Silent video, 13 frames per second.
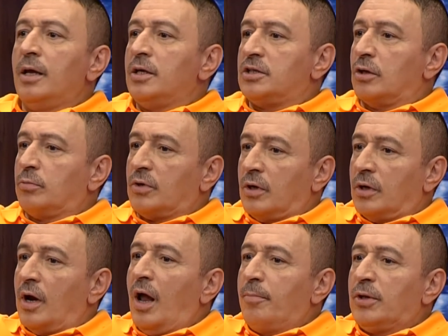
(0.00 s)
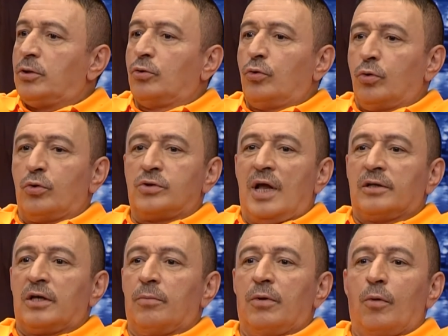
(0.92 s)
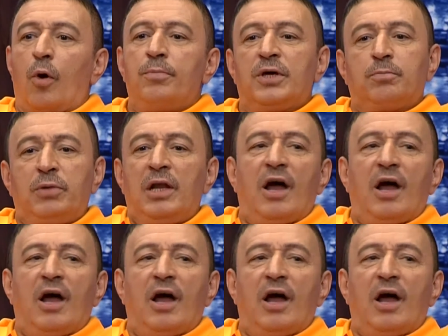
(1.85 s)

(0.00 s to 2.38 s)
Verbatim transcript: işte rahmetli Turgut Özal gibi o bir, bir